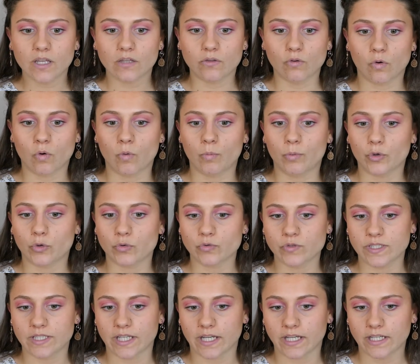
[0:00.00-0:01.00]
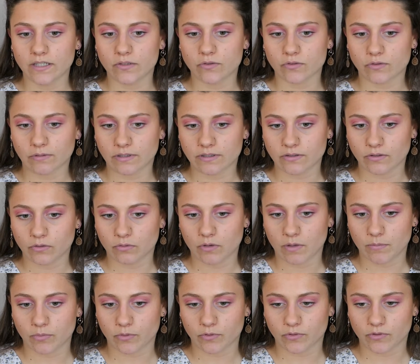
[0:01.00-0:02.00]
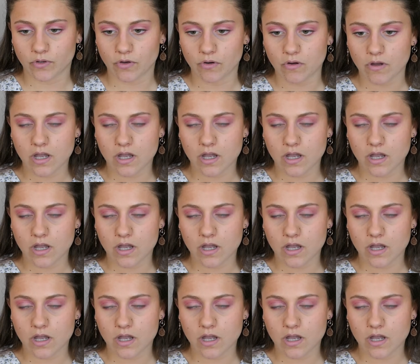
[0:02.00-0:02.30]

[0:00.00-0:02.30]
Donc on peut considérer que 63%